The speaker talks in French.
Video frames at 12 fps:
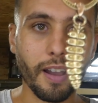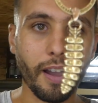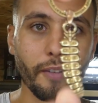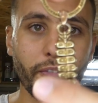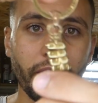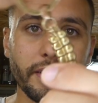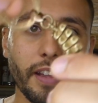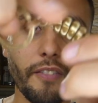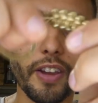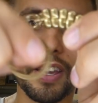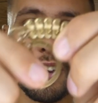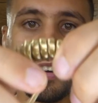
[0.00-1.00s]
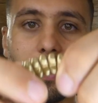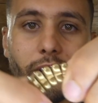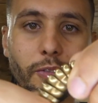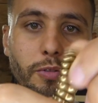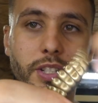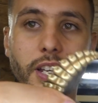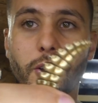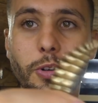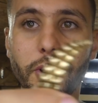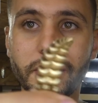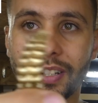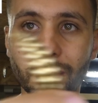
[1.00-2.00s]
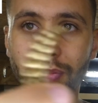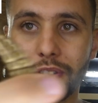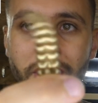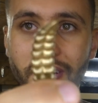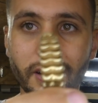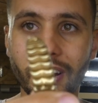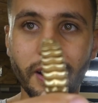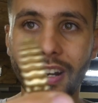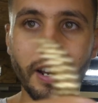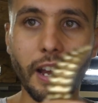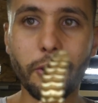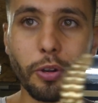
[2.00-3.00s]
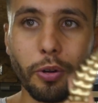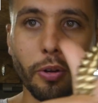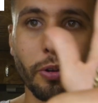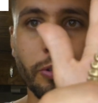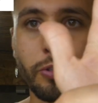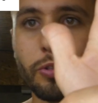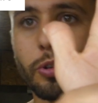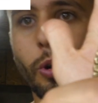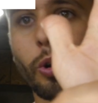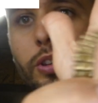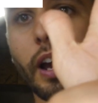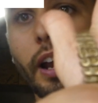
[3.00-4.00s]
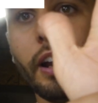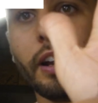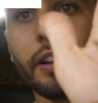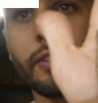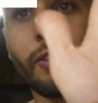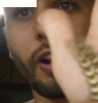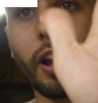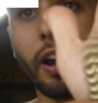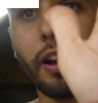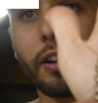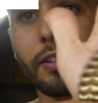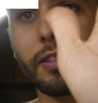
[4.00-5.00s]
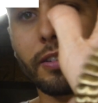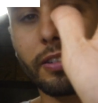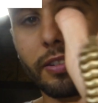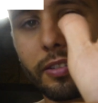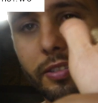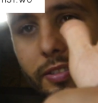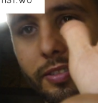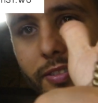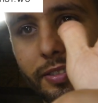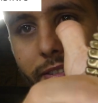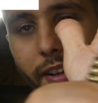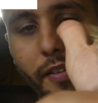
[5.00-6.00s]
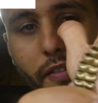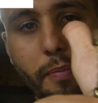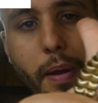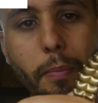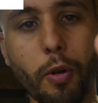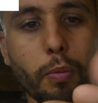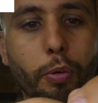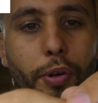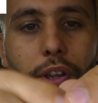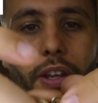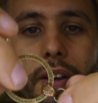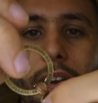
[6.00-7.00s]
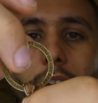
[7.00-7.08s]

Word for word: en fait avec, vous le connaissez tous, la queue, du crotail, voilà. Elle fait même le bruit.